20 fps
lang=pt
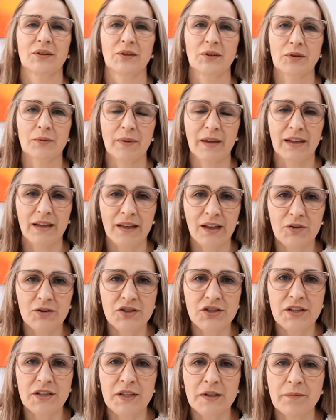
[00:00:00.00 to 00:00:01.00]
Tudo bem,
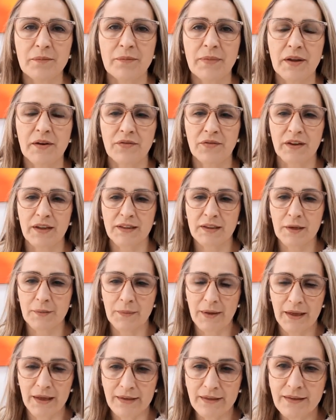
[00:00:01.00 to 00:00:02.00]
Claudir,
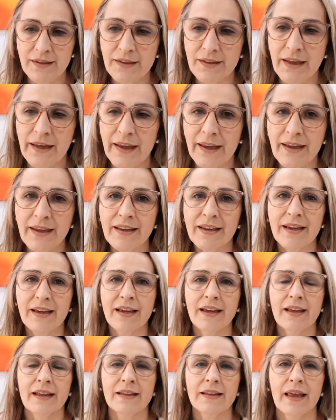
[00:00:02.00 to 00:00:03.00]
perfeitamente, né?
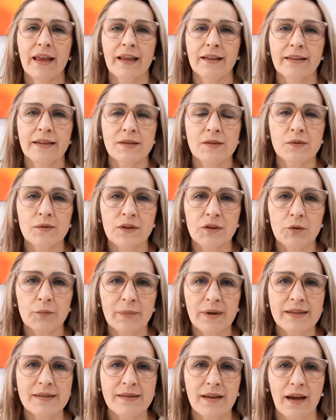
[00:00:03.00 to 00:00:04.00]
É desde o ano
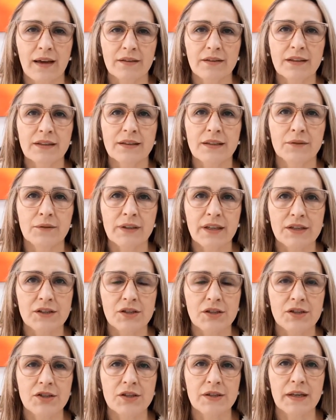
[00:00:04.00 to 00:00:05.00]
passado, então, que a
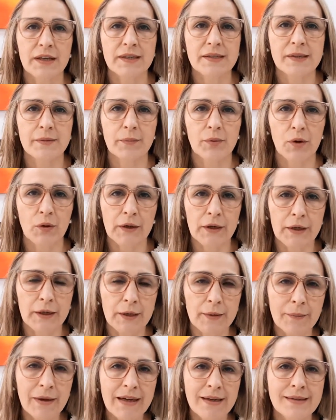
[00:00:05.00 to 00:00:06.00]
gente tem esse
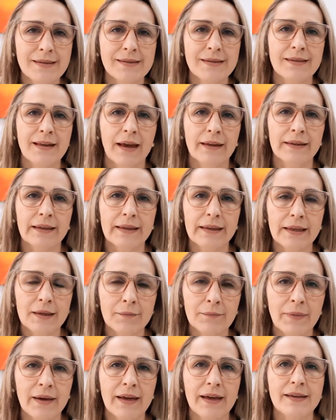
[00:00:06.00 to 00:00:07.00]
programa, Cidade
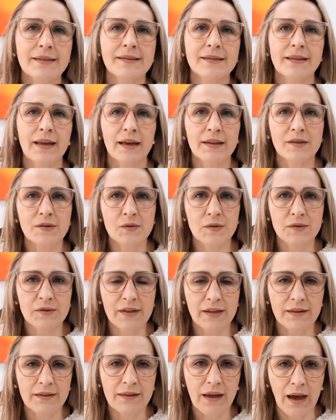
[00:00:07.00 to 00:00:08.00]
Limpa é Cidade
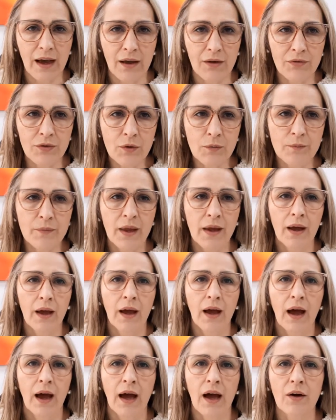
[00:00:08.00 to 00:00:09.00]
Sustentável
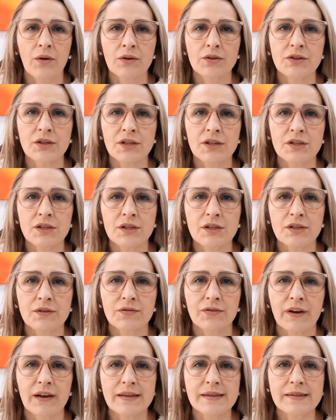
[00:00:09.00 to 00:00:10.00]
aonde a gente
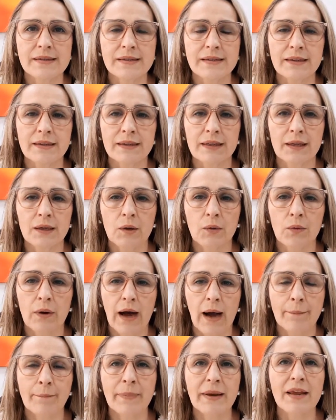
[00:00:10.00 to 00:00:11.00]
faz então
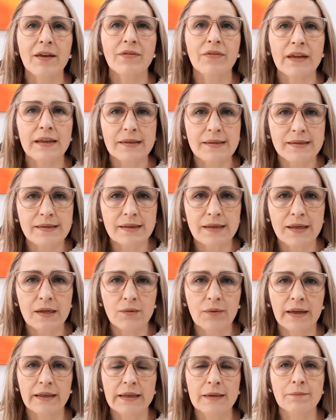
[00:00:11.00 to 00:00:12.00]
a
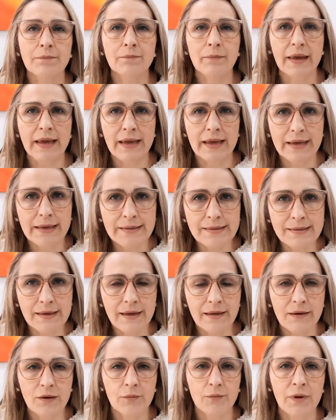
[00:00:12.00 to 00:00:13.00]
prevenção, a
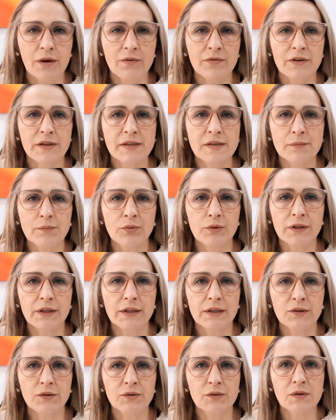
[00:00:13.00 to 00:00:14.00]
limpeza, uma vez por
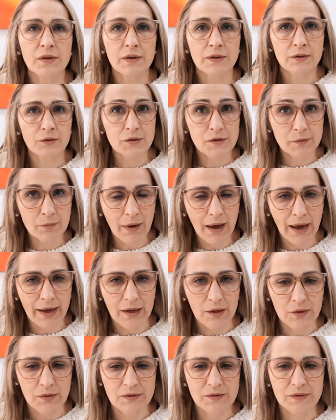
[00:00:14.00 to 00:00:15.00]
ano no, nos
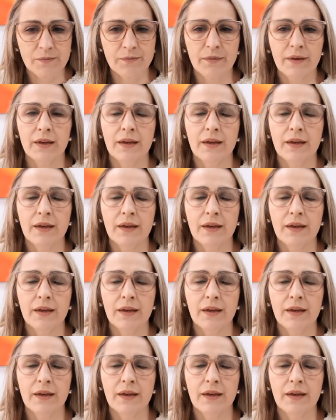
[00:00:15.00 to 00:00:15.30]
bairros.